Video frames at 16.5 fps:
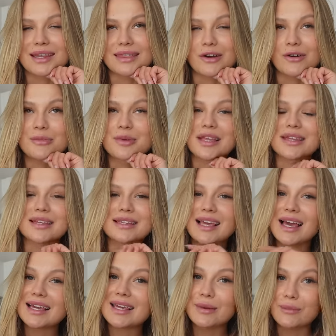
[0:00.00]
na obiadek,
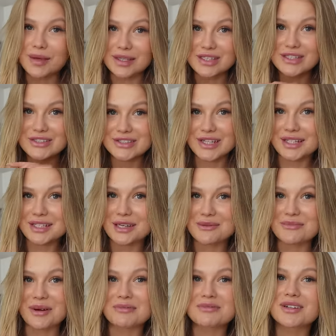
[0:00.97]
jakie menu z
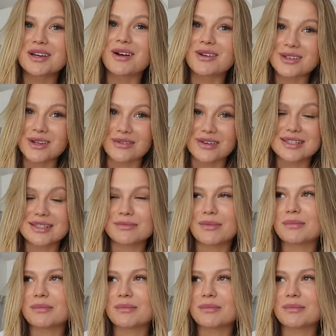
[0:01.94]
dziadkiem ma przygotować.